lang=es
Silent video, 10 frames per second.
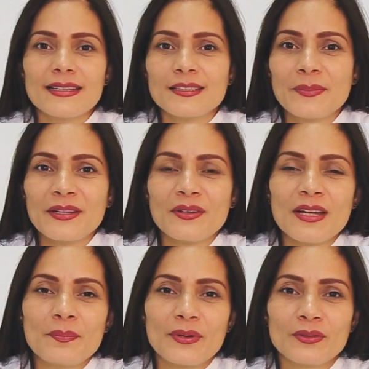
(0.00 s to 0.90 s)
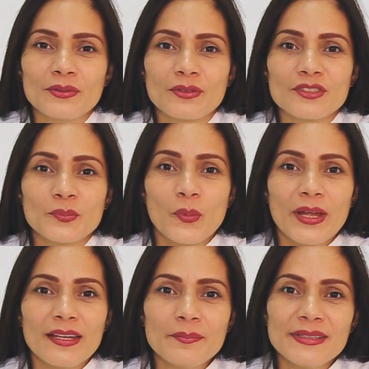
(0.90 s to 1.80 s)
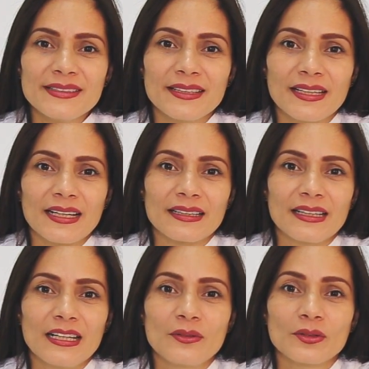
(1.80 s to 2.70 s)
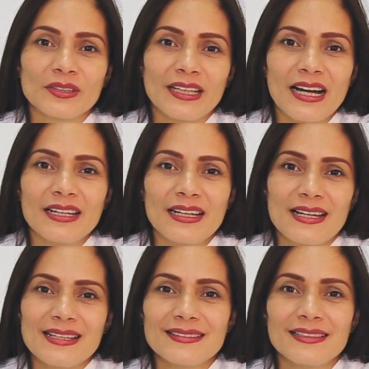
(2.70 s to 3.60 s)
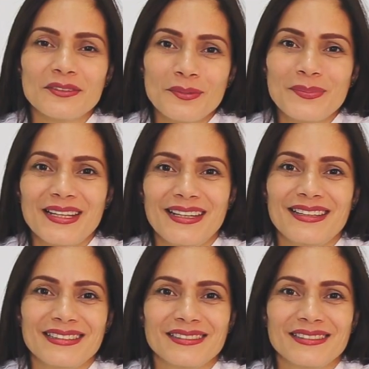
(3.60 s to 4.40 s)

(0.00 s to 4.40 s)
Espero que pronto nos puedan visitar en Opticalia Éxito Pereira.